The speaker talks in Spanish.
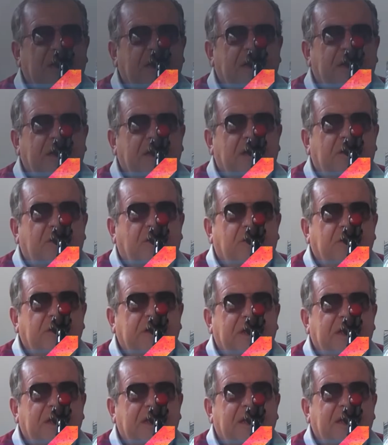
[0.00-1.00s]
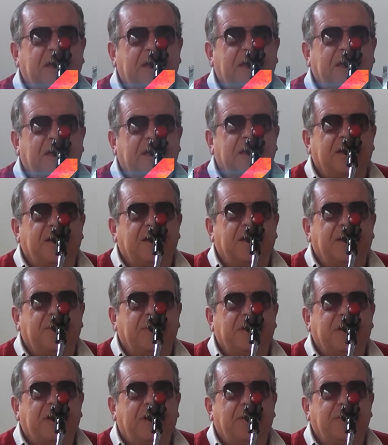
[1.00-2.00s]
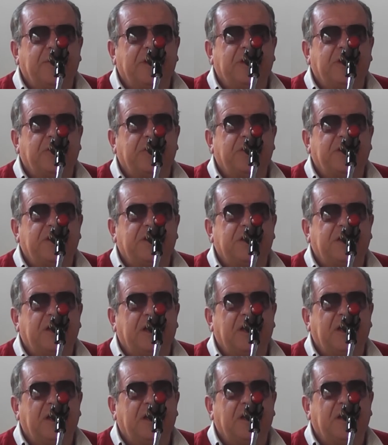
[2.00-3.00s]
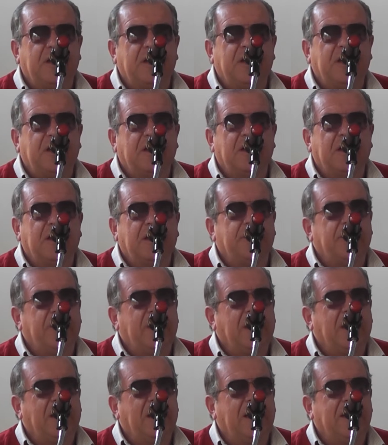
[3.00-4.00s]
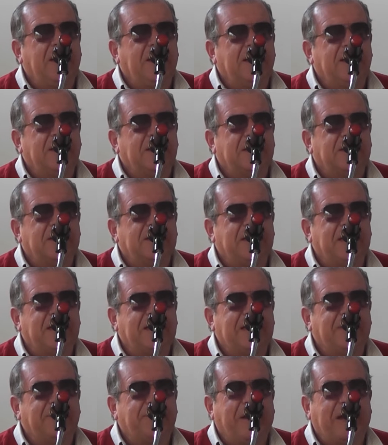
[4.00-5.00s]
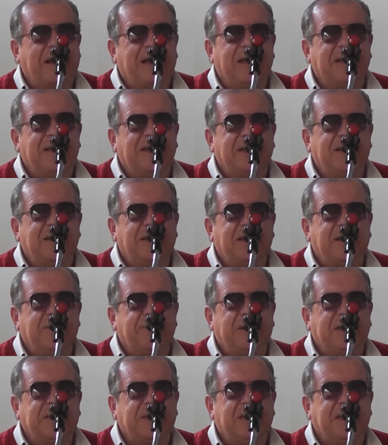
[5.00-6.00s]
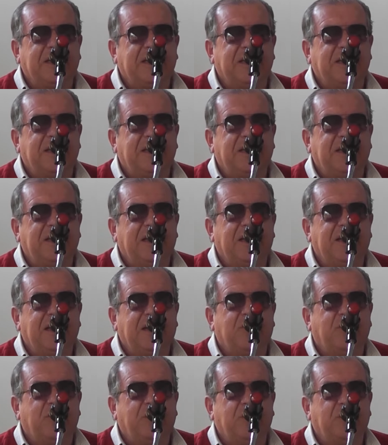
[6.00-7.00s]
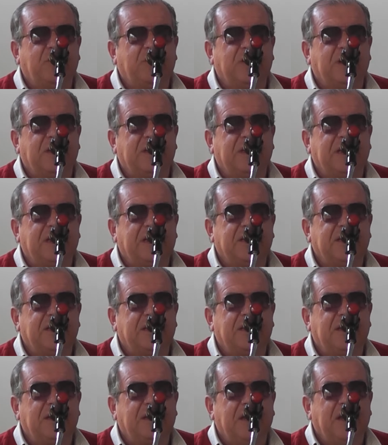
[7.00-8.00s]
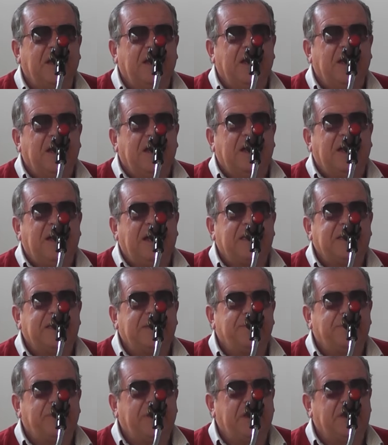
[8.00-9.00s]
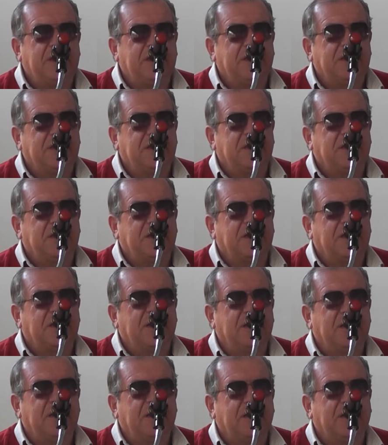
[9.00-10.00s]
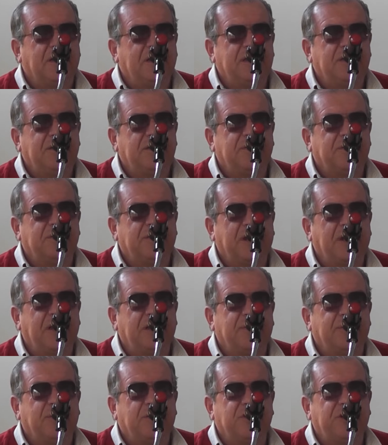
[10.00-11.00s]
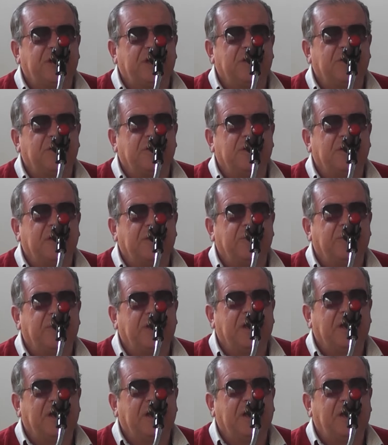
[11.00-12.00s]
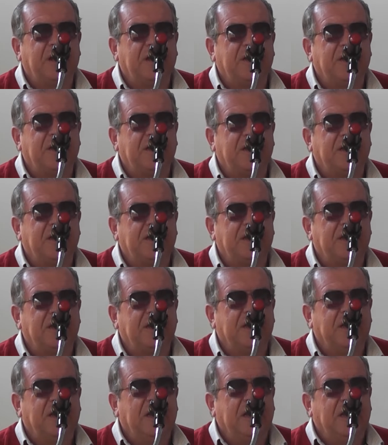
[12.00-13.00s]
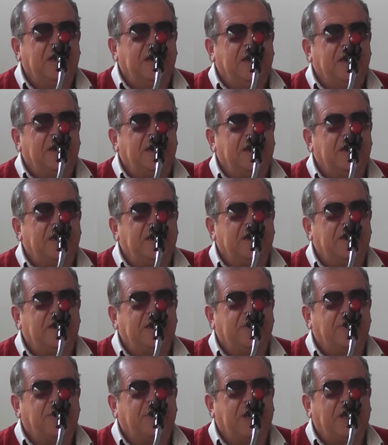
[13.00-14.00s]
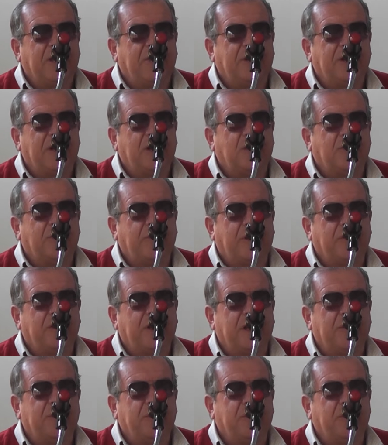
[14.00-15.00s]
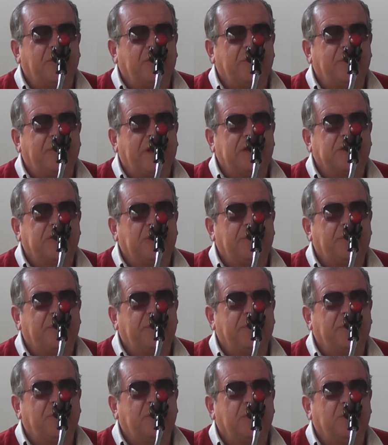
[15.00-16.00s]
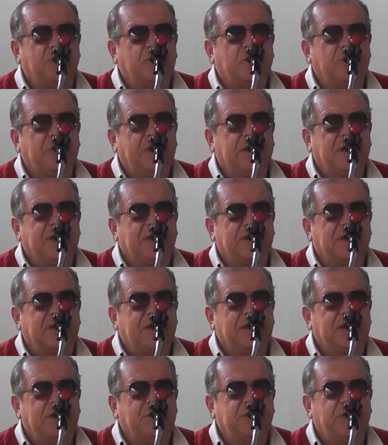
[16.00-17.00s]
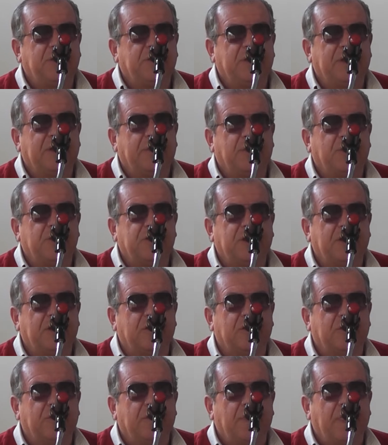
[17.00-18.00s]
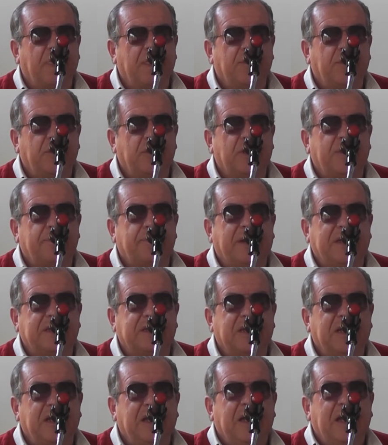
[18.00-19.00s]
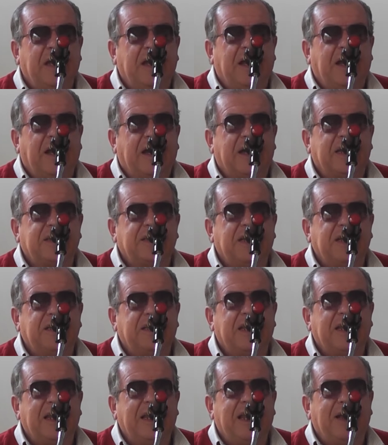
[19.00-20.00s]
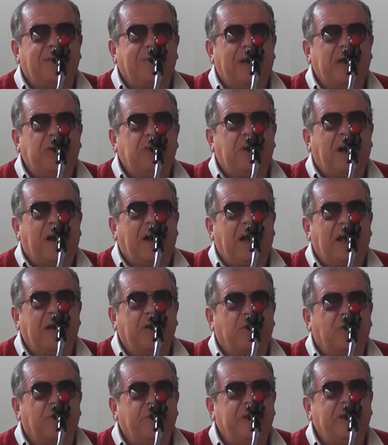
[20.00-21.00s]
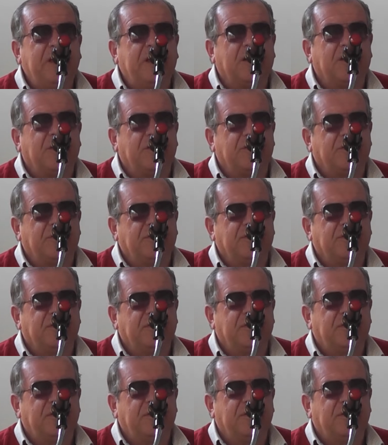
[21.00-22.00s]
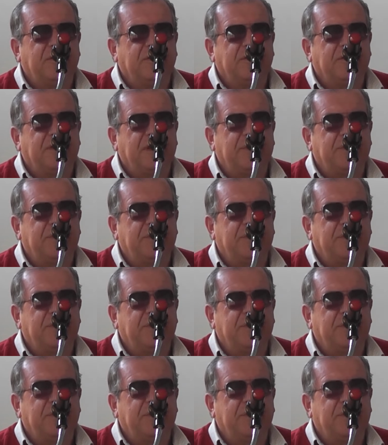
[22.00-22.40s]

Eh, eh, consta de que lamentablemente hoy si tenés que, viajar, tenés que pagar el, pasaje y el descuento que te hacen las empresas eh, es un 30% en temporada alta y en temporada baja como ahora del 1 de marzo al 1 de octubre te hacen un 50%. Pero ¿qué pasa? Acá se le está reclamando al gobierno, ¿no?